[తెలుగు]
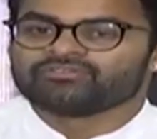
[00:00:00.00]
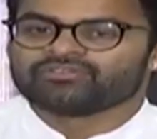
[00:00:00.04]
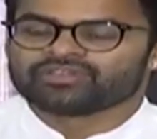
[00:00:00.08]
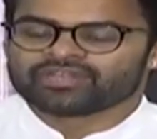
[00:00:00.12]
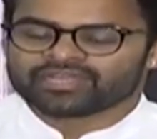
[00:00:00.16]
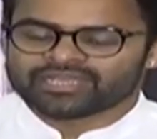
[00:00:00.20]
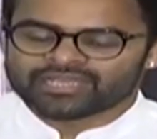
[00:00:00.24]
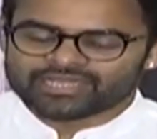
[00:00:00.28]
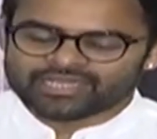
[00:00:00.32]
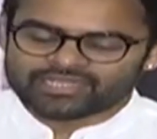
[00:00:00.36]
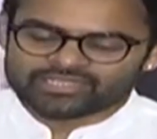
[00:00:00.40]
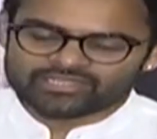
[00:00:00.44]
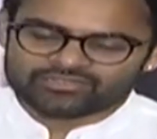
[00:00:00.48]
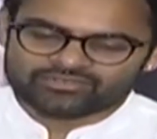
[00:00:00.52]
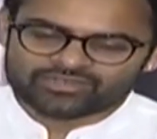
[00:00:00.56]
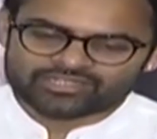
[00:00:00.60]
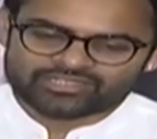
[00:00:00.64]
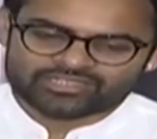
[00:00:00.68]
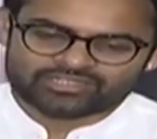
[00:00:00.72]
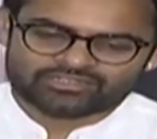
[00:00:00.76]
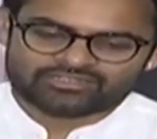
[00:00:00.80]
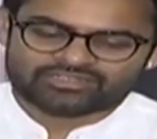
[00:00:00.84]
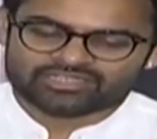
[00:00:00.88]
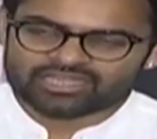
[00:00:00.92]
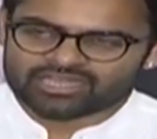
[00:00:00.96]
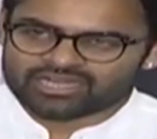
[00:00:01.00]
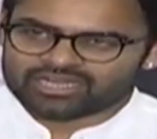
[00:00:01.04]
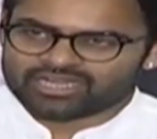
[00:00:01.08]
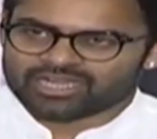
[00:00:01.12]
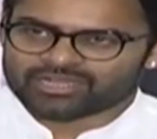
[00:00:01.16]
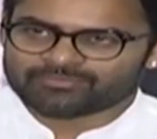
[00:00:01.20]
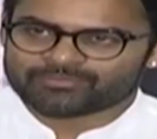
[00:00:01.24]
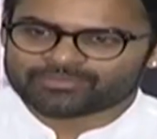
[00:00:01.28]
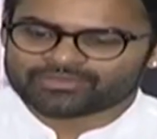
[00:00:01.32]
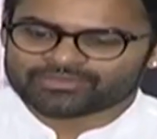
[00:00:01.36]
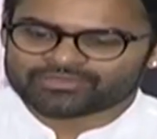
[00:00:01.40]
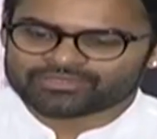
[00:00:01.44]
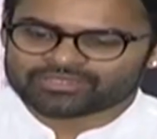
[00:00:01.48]
వినయ్ గారితో వర్క్ చేయడం చాలా
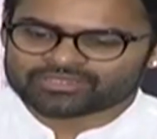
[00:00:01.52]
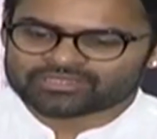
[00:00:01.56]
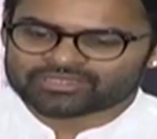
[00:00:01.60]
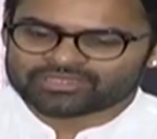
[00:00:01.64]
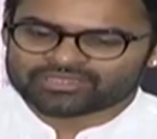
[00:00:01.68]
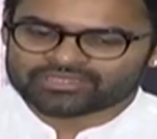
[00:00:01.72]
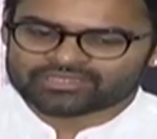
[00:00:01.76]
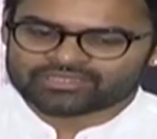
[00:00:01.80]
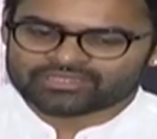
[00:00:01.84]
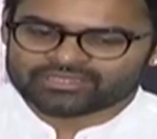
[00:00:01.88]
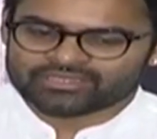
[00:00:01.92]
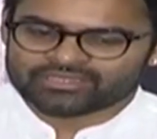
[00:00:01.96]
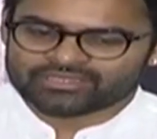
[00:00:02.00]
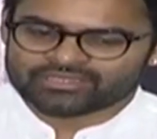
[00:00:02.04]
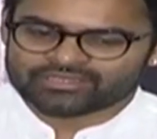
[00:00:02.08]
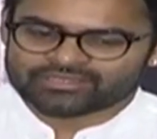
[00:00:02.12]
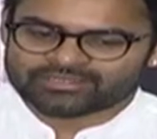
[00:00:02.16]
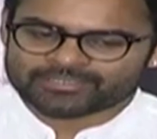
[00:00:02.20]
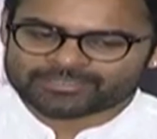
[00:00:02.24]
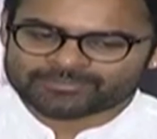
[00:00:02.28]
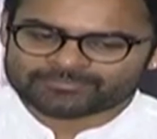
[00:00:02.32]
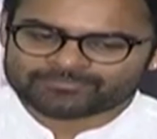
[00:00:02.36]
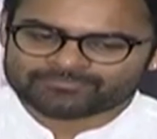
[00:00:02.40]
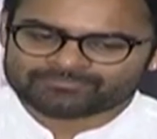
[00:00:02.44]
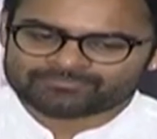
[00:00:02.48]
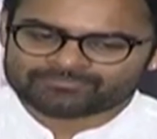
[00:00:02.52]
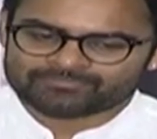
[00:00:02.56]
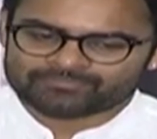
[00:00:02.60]
హ్యాపీగా ఉందండి అంటే um,